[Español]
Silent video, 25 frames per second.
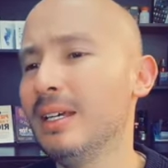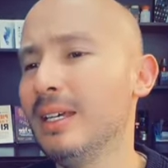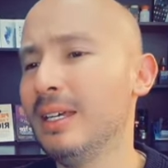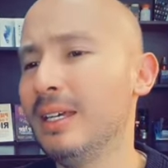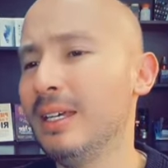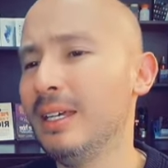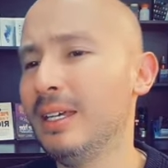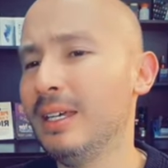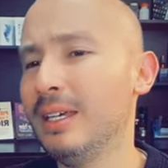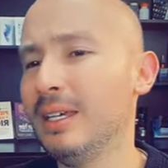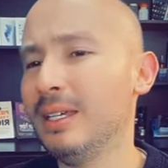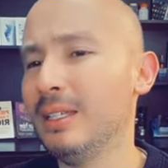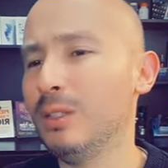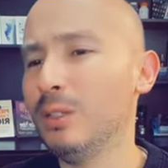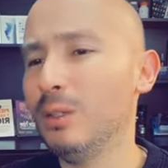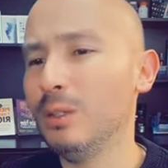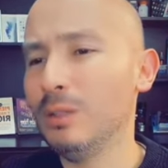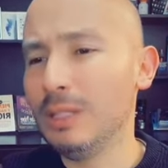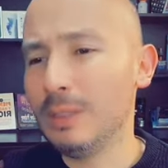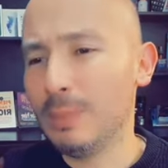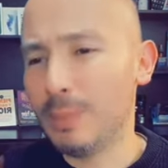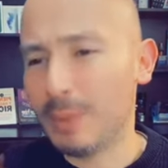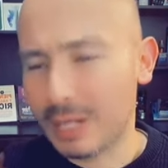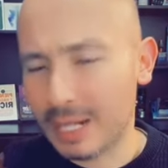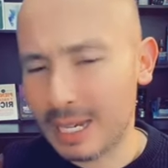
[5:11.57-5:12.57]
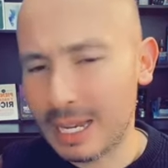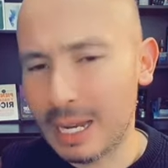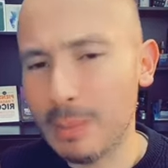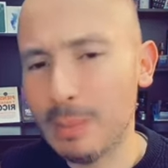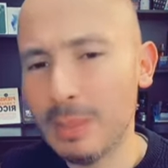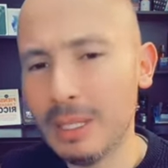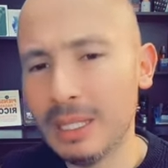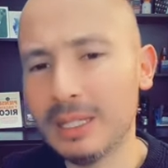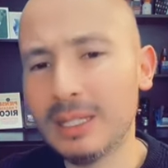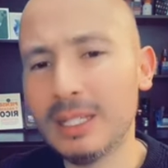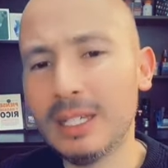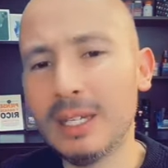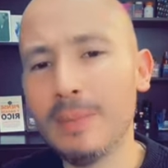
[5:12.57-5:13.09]
eh, donde pues
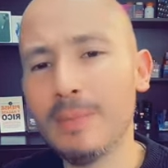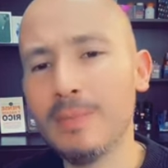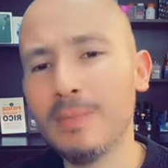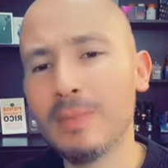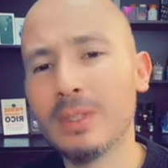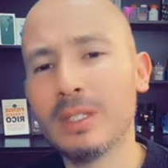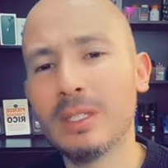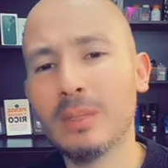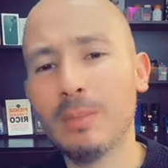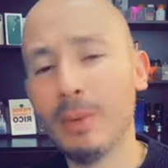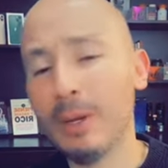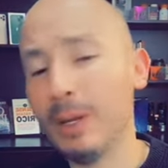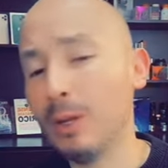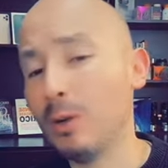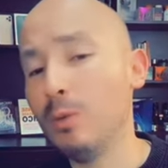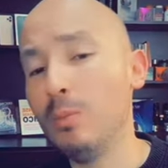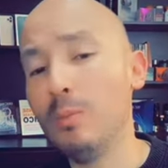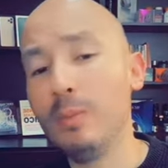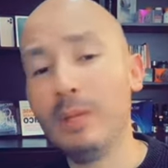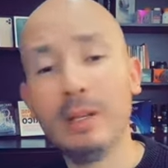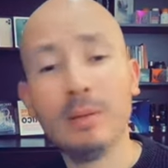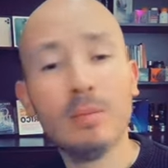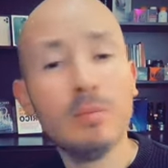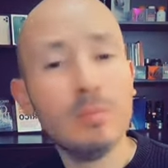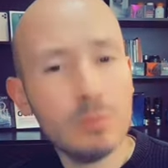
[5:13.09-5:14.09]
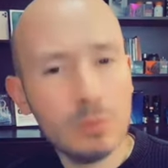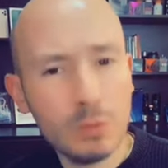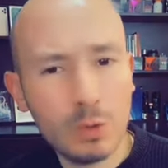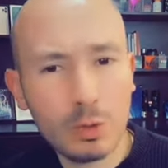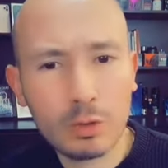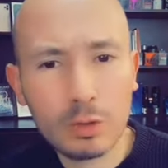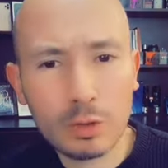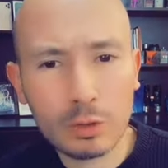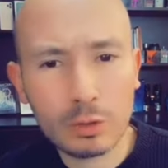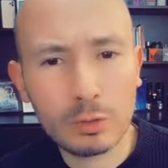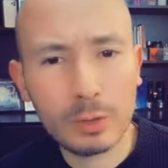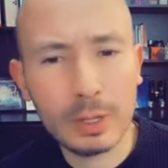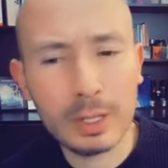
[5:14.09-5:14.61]
realmente se pueden cumplir
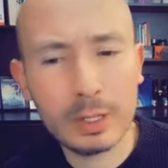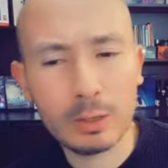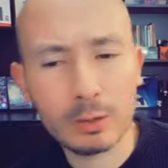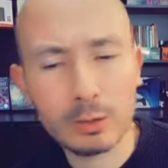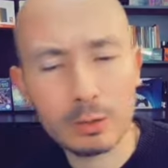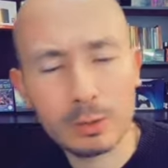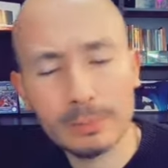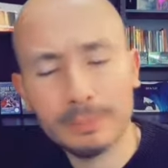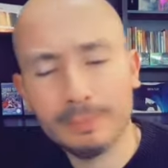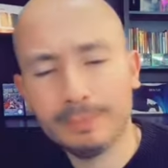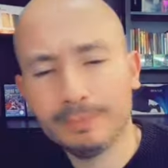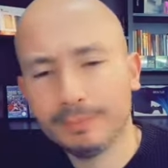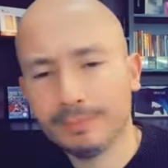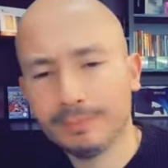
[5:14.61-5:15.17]
muchos sueños